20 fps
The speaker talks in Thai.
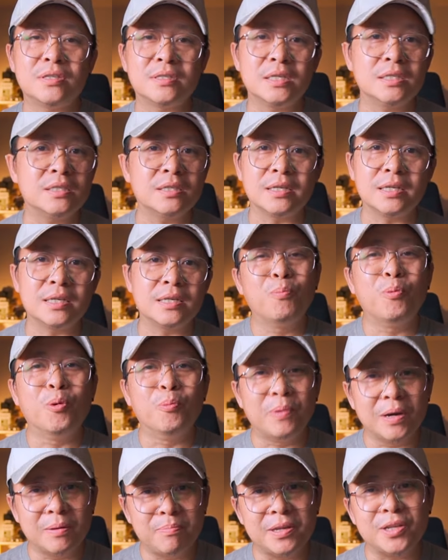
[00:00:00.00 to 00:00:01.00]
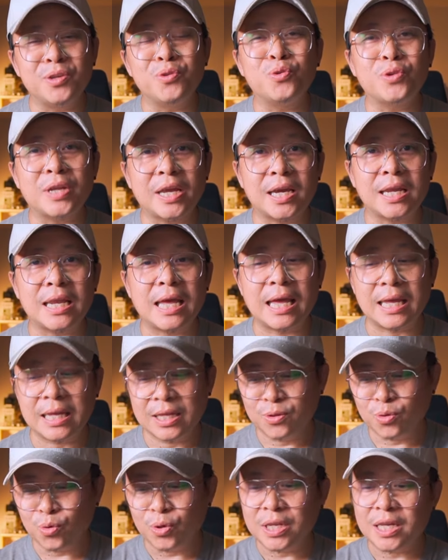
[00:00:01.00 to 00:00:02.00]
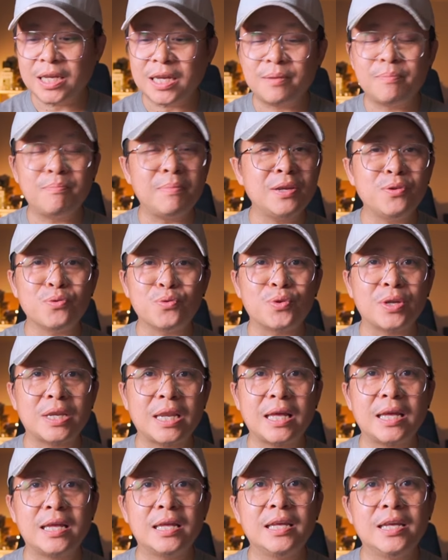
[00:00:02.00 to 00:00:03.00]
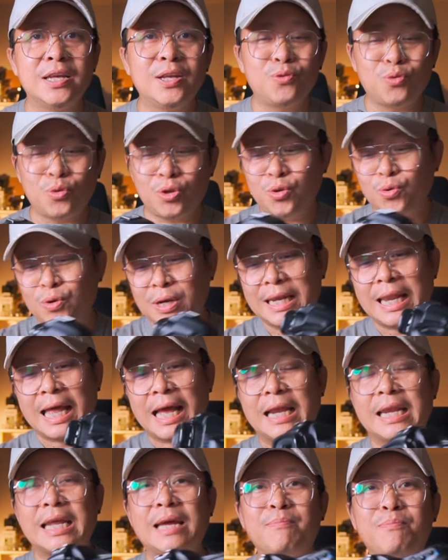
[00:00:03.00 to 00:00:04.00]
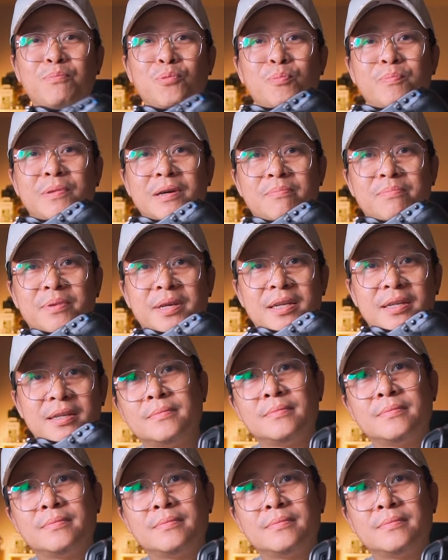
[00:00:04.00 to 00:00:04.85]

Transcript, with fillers: สึกเฉยๆปุ่มเปิดปิดอยู่ตรงไหนก็ได้ตัวนี้ก็ไม่อยู่ตรงนี้นะตัวนี้อยู่ข้างหลังนะปุ่มเปิดปิด